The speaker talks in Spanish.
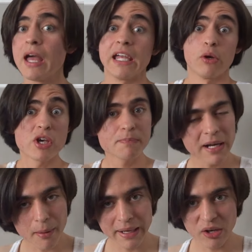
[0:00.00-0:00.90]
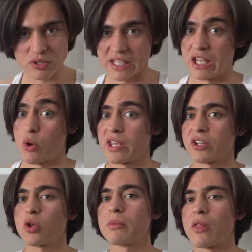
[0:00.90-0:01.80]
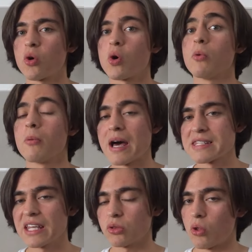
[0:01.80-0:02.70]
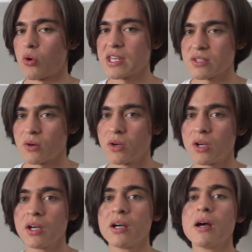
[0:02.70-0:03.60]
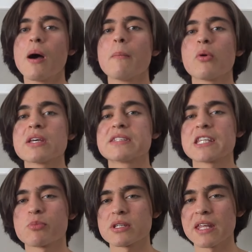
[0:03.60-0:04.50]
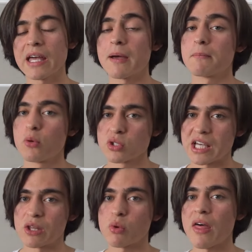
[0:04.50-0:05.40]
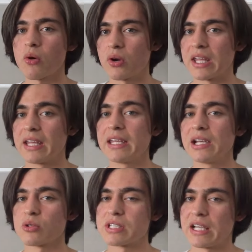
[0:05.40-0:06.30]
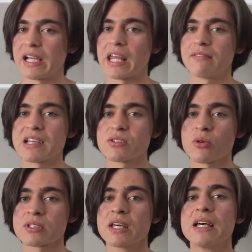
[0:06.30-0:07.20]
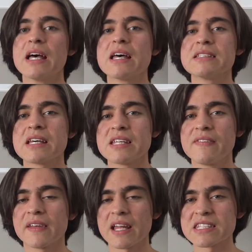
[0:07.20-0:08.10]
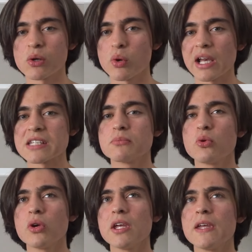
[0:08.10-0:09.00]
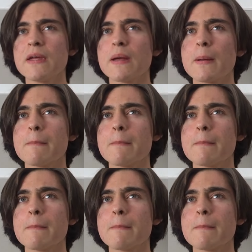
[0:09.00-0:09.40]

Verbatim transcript: Y no es para menos que yo haya tomado como base todo eso, pues después de que Buscando a Dory y Los Increíbles 2 se sintieran secuelas muy